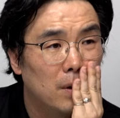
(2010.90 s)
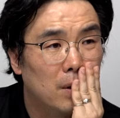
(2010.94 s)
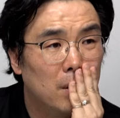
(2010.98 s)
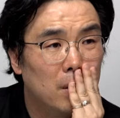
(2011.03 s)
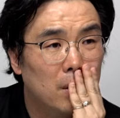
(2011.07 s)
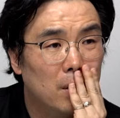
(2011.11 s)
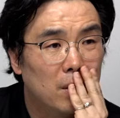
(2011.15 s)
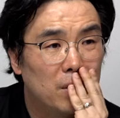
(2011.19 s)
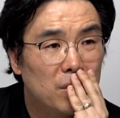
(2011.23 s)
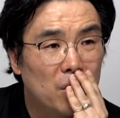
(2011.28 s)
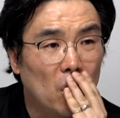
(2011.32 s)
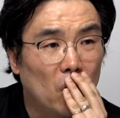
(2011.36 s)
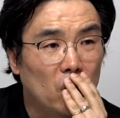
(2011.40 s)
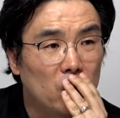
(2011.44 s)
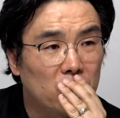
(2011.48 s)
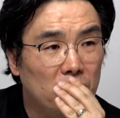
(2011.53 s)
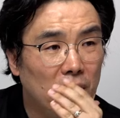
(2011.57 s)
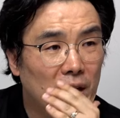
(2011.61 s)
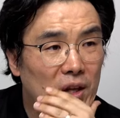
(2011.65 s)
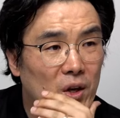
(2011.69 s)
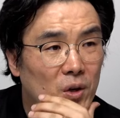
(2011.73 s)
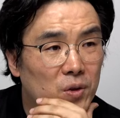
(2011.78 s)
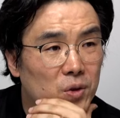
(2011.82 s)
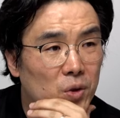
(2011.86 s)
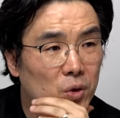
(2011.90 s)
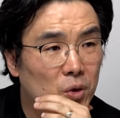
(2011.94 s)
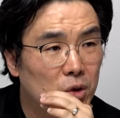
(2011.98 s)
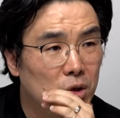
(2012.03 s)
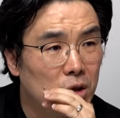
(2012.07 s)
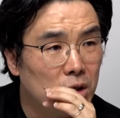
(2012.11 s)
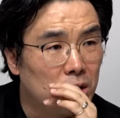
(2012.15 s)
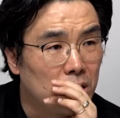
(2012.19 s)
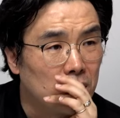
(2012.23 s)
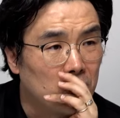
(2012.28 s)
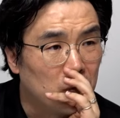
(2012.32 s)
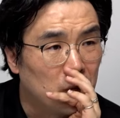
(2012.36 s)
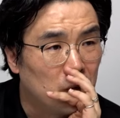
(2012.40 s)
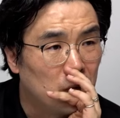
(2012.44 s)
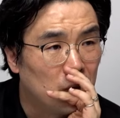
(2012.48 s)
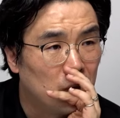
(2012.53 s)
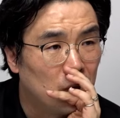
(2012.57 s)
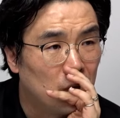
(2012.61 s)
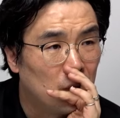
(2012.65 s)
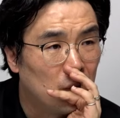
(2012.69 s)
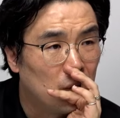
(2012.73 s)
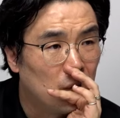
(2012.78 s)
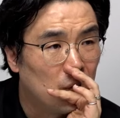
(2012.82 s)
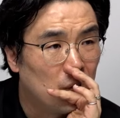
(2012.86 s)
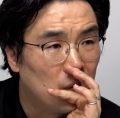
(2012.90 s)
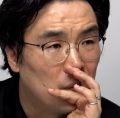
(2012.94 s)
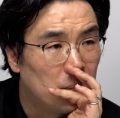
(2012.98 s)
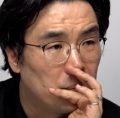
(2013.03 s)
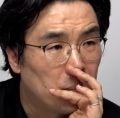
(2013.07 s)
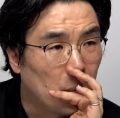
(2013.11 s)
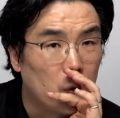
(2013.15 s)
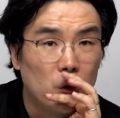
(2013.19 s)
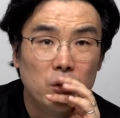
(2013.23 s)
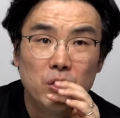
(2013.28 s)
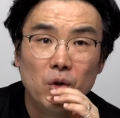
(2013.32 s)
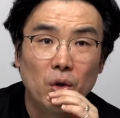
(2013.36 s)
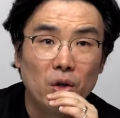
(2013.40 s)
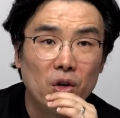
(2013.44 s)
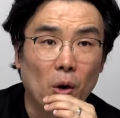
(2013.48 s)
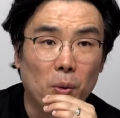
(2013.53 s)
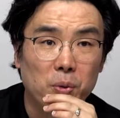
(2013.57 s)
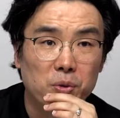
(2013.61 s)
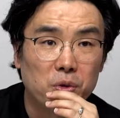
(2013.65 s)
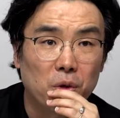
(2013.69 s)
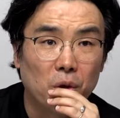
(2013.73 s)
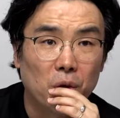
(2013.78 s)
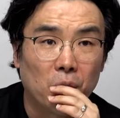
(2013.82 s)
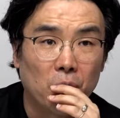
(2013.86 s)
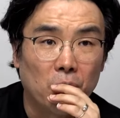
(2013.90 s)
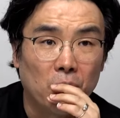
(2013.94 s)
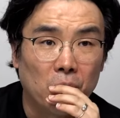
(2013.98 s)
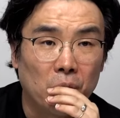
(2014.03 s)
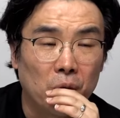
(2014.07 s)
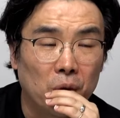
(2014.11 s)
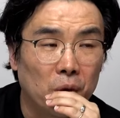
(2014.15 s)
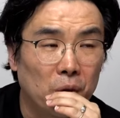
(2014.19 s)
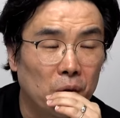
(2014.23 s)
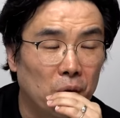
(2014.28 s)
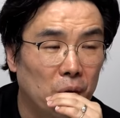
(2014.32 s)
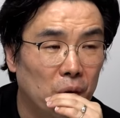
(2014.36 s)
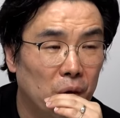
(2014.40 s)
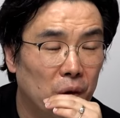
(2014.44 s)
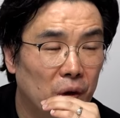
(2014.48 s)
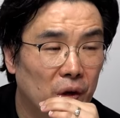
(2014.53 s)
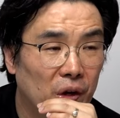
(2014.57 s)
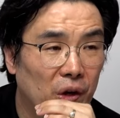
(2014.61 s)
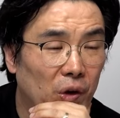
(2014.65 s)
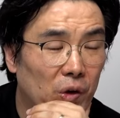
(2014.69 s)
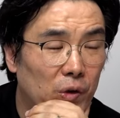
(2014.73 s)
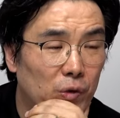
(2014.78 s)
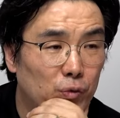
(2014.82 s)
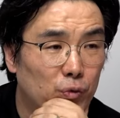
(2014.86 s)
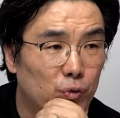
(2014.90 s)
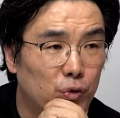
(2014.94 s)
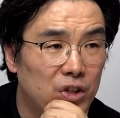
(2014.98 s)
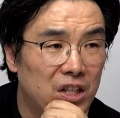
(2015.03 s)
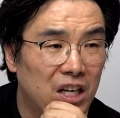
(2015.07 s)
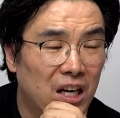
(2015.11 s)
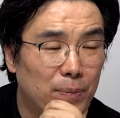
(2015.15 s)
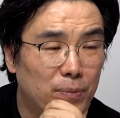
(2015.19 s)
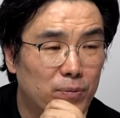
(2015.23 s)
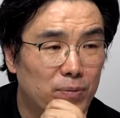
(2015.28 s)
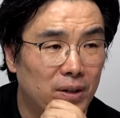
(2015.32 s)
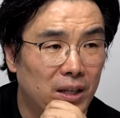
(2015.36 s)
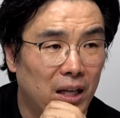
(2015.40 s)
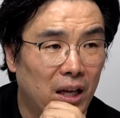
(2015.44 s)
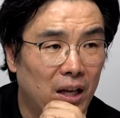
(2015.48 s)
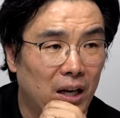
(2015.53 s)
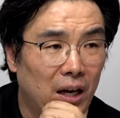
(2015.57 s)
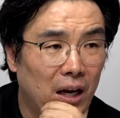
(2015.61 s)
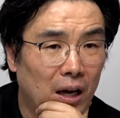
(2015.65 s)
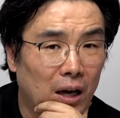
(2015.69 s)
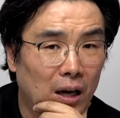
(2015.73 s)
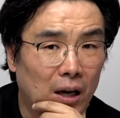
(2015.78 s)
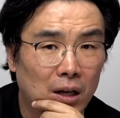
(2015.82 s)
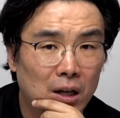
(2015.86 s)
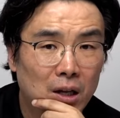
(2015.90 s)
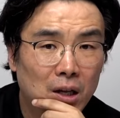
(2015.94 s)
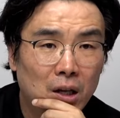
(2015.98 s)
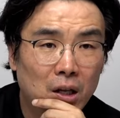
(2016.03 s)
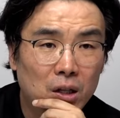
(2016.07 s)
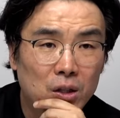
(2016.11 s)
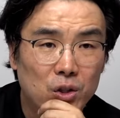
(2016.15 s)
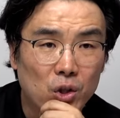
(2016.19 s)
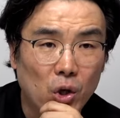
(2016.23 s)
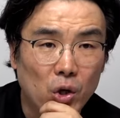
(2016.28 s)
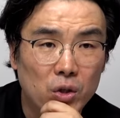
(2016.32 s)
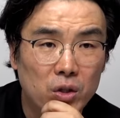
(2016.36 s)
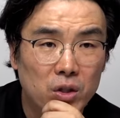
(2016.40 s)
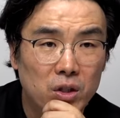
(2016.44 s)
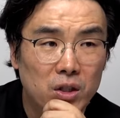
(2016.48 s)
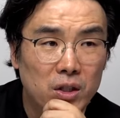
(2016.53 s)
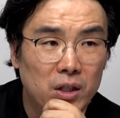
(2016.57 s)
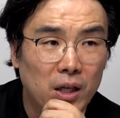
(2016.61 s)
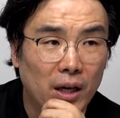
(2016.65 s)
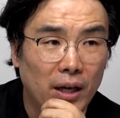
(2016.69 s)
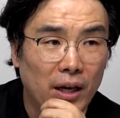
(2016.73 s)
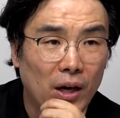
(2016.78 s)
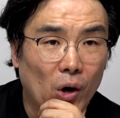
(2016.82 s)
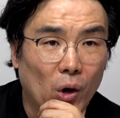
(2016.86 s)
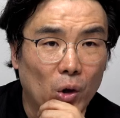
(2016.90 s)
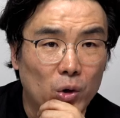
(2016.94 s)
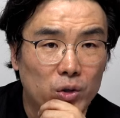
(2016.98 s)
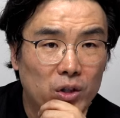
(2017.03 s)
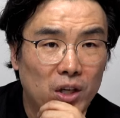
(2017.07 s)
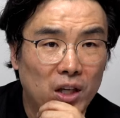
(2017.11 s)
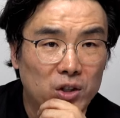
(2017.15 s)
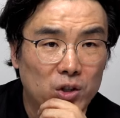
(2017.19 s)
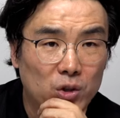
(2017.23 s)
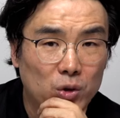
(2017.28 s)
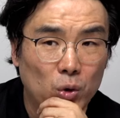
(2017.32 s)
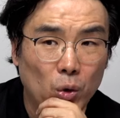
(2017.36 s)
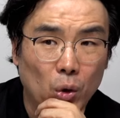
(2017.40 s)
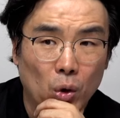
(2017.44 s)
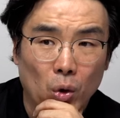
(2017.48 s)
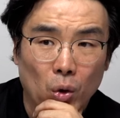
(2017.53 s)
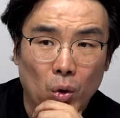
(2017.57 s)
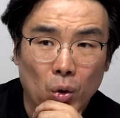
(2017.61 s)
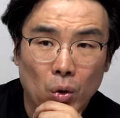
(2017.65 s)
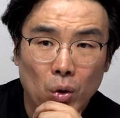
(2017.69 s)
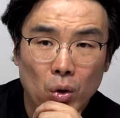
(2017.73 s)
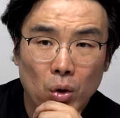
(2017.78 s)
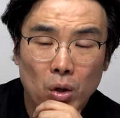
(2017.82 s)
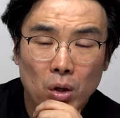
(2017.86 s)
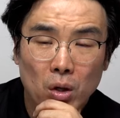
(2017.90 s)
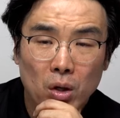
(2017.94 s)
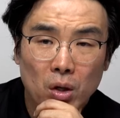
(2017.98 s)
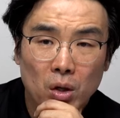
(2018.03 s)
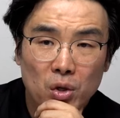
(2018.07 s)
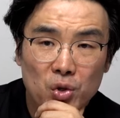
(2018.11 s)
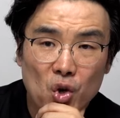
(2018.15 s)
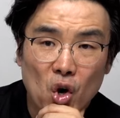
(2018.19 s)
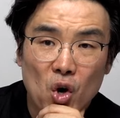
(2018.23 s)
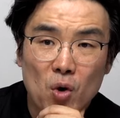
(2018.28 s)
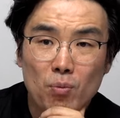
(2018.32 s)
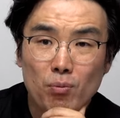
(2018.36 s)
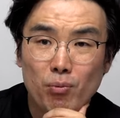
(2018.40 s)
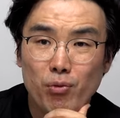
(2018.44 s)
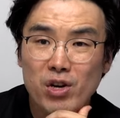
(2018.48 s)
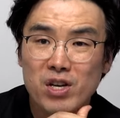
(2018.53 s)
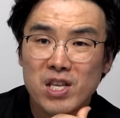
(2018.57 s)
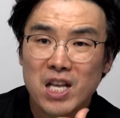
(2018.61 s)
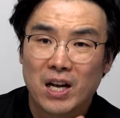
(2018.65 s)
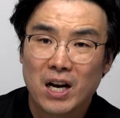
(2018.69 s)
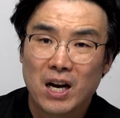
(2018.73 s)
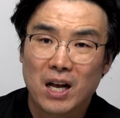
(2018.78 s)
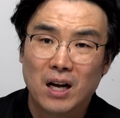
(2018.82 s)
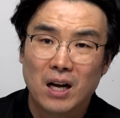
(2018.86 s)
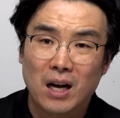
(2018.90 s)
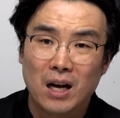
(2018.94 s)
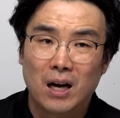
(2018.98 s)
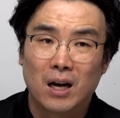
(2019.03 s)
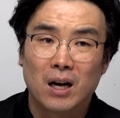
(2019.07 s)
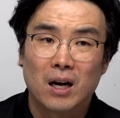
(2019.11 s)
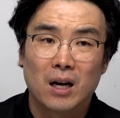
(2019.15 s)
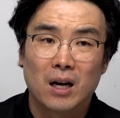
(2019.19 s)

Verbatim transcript: 역대 이런 적은 본 적이 없어요. 이거는 우리나라뿐만이 아니라 전 세계 어디에서도 영부인 하나가